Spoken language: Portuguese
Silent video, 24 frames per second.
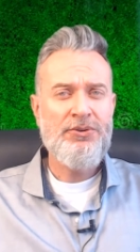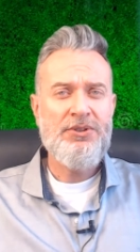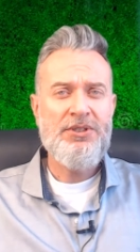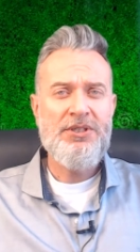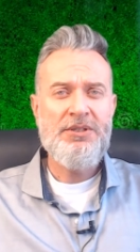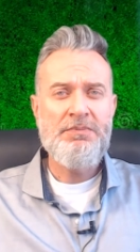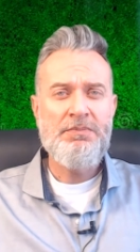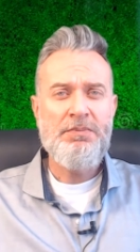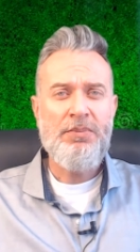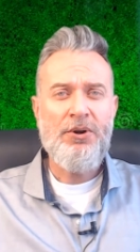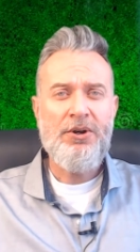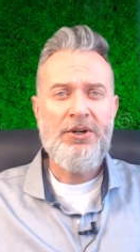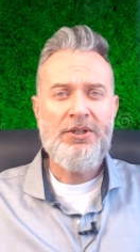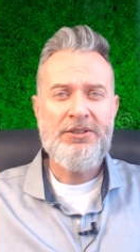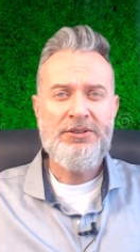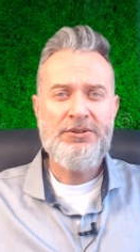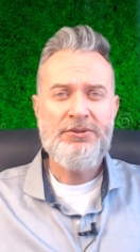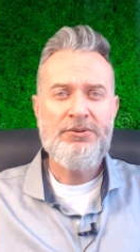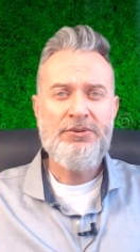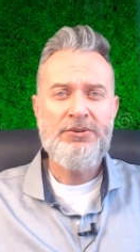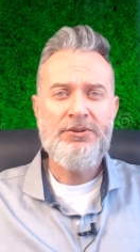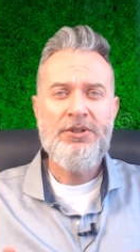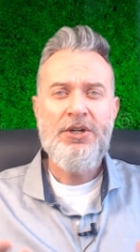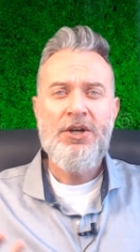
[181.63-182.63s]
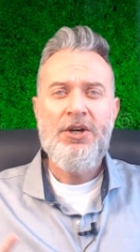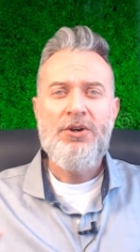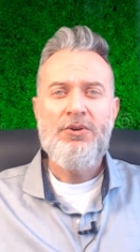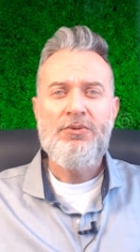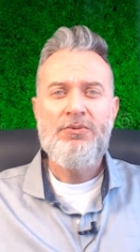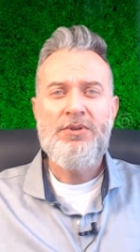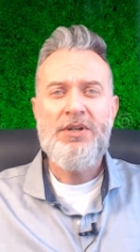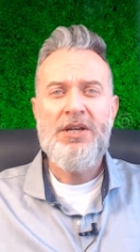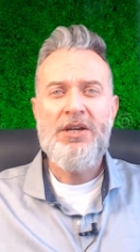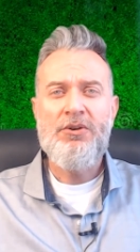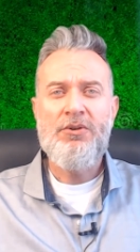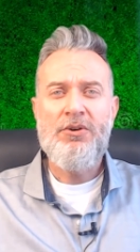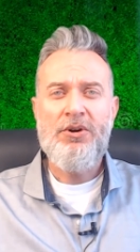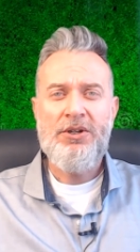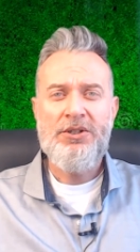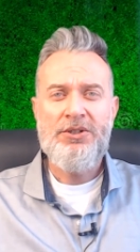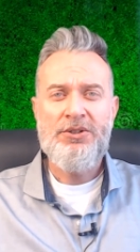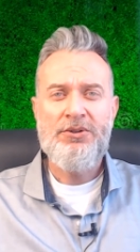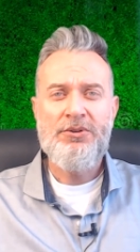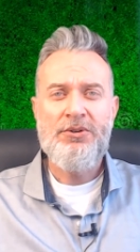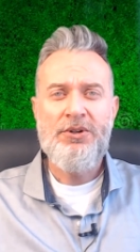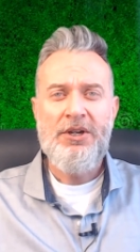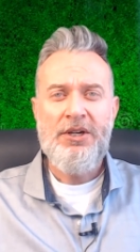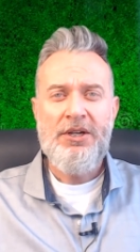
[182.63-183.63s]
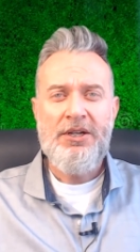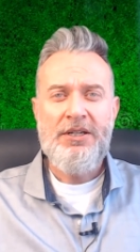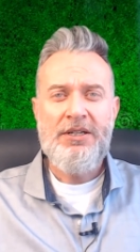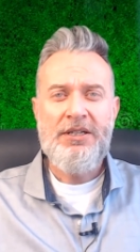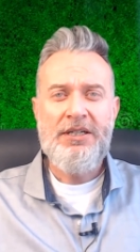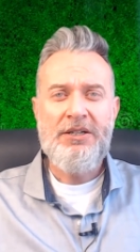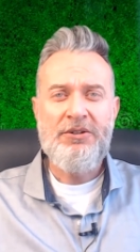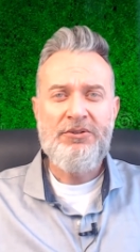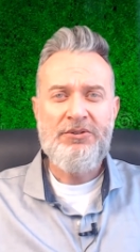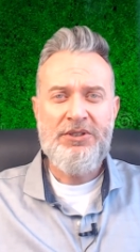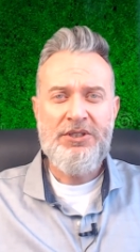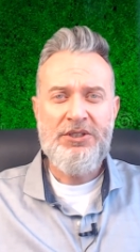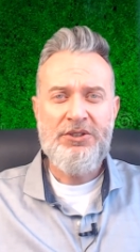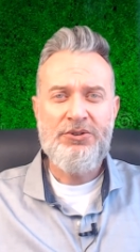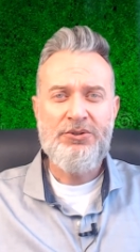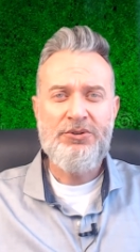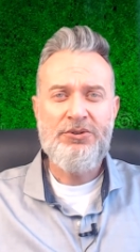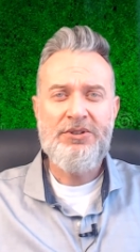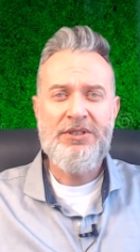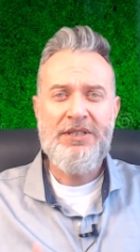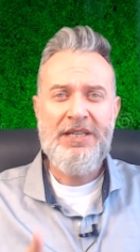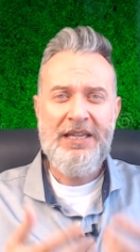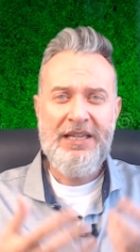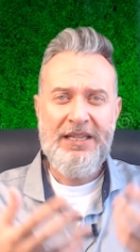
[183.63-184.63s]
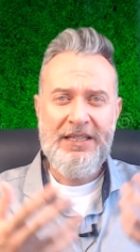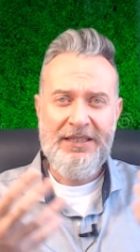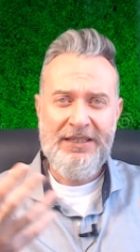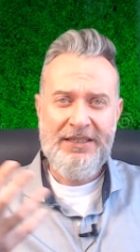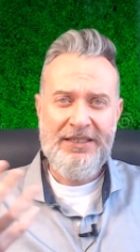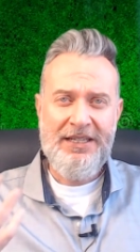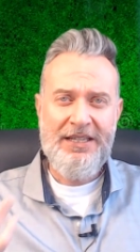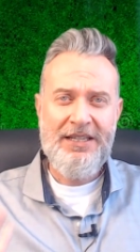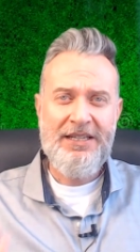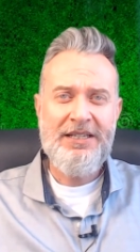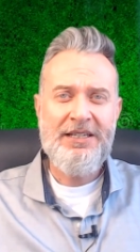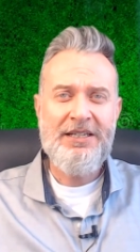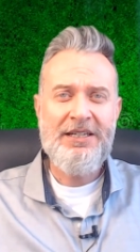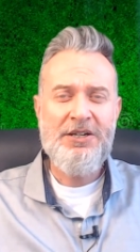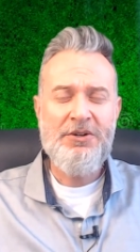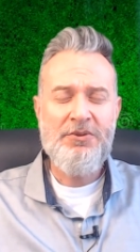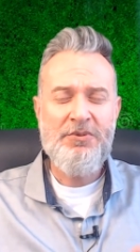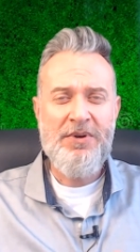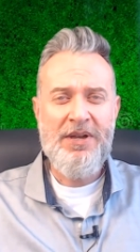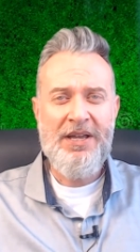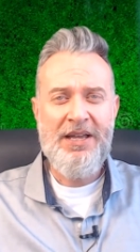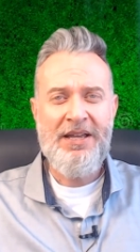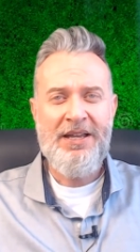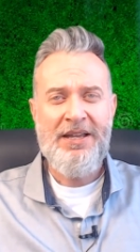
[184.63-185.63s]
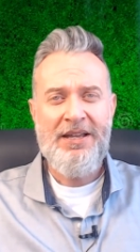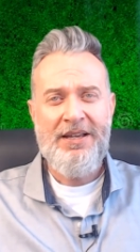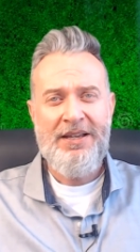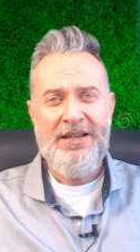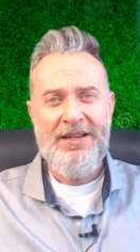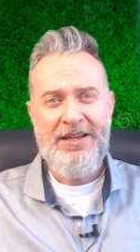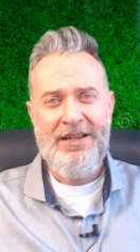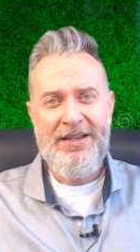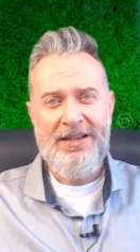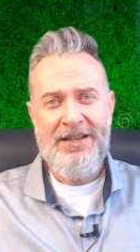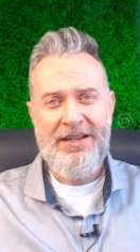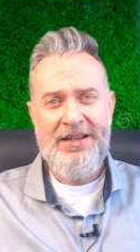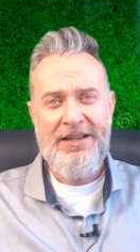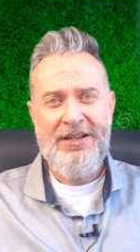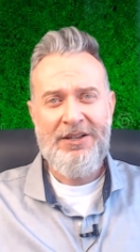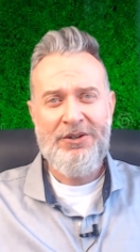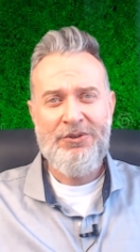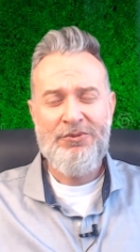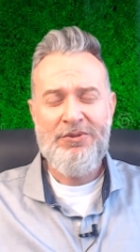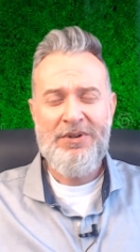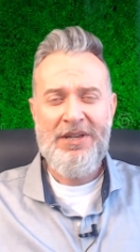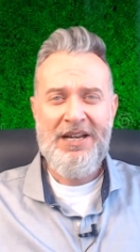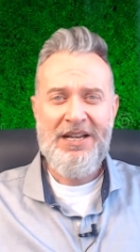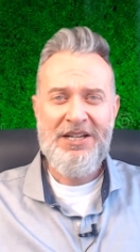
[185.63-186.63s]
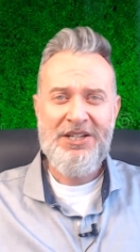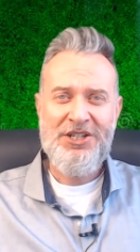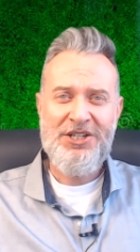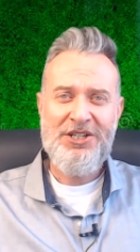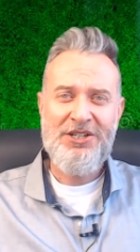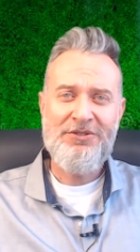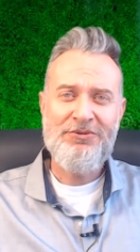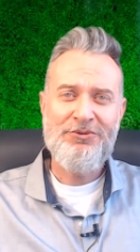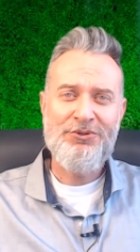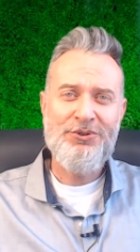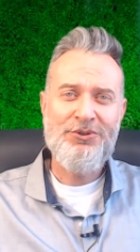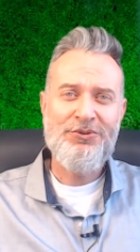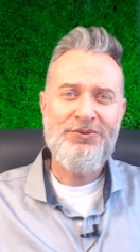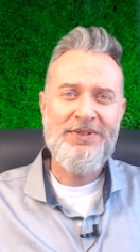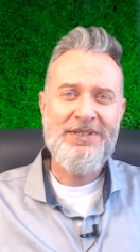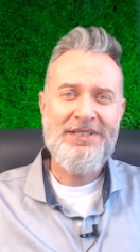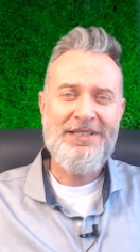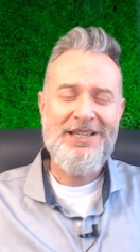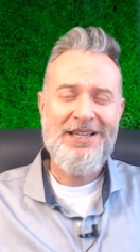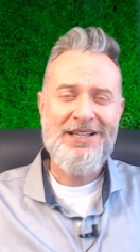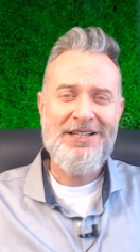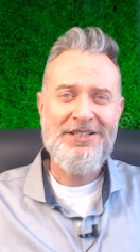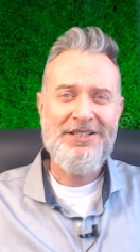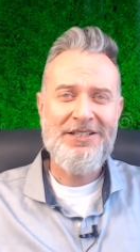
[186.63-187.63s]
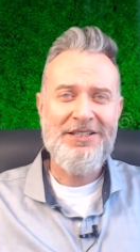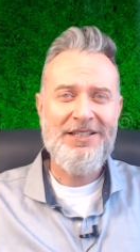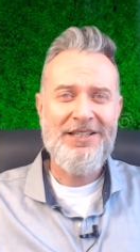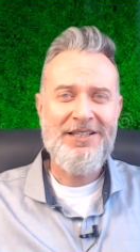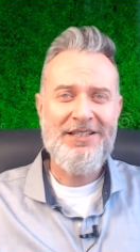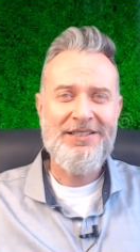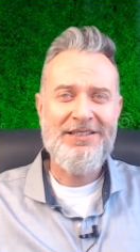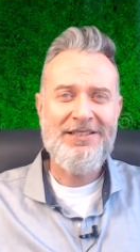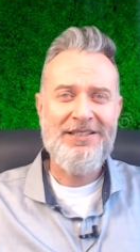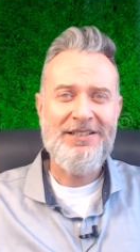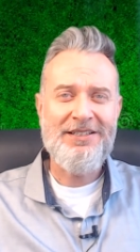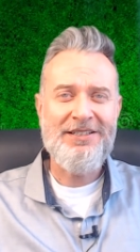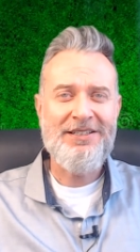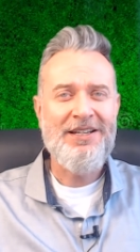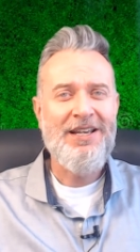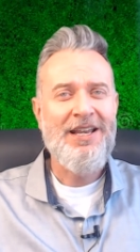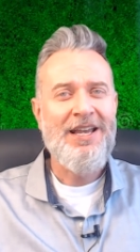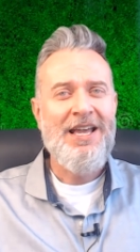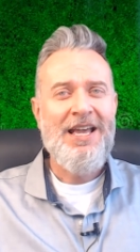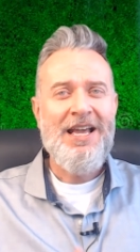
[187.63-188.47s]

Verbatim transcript: os impostos, o negócio não se sustenta, ele não é, é lucrativo, suficiente, é interessante.